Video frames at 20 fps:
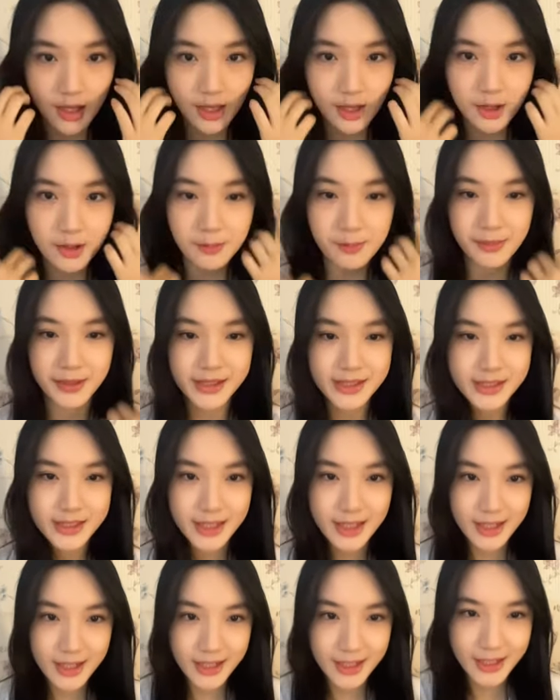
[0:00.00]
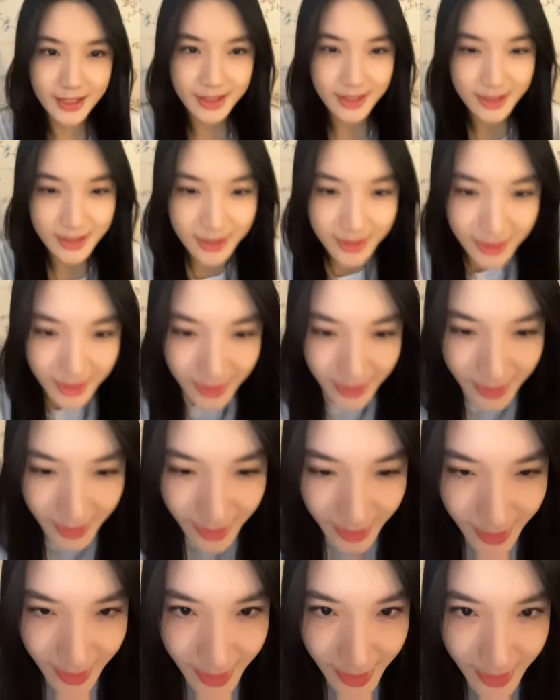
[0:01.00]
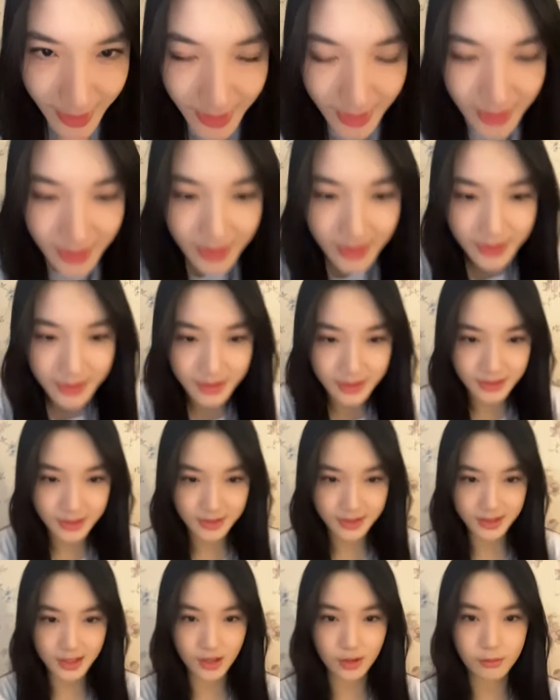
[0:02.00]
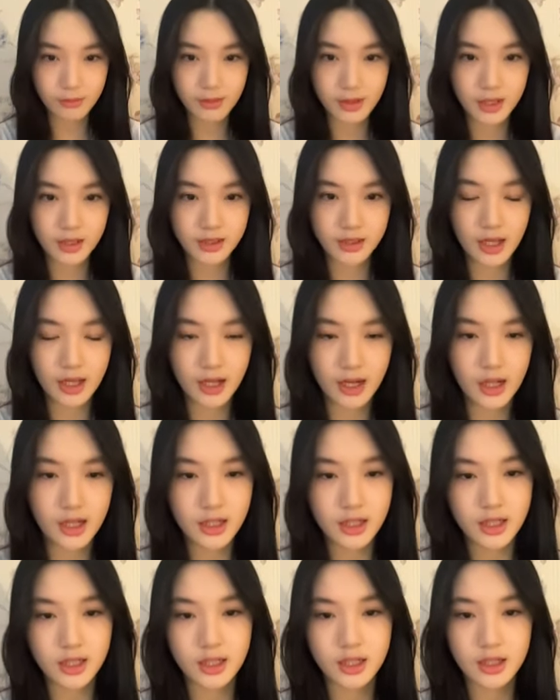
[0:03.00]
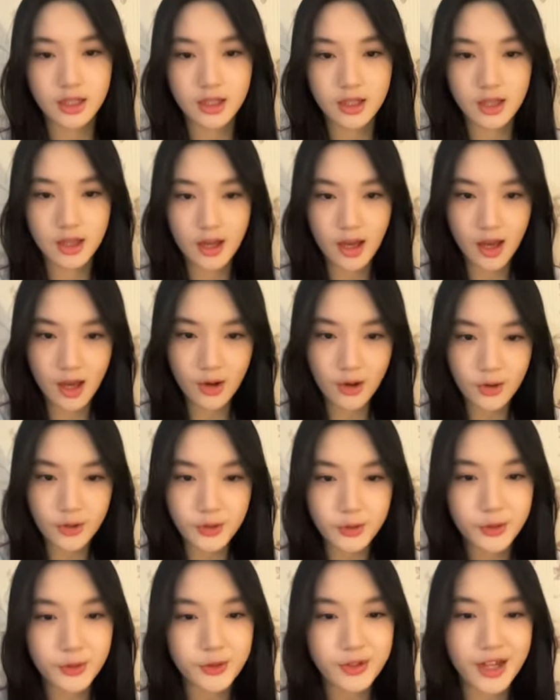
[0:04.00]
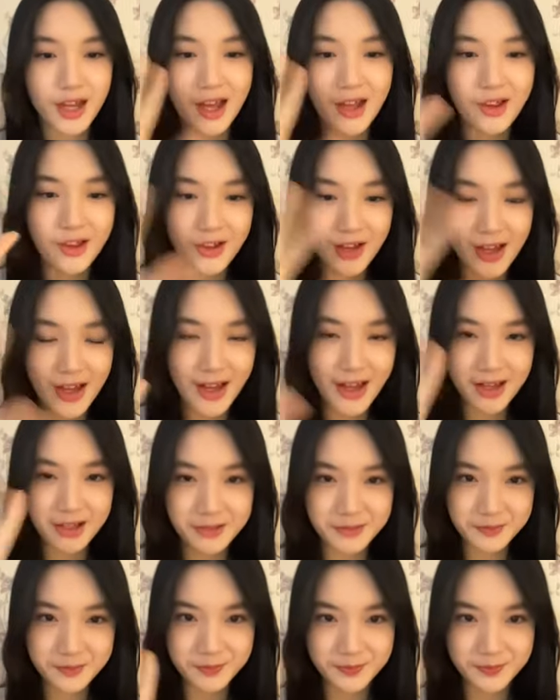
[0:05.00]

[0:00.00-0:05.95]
halo pacar ih aku bilang kali halo dukun halo kak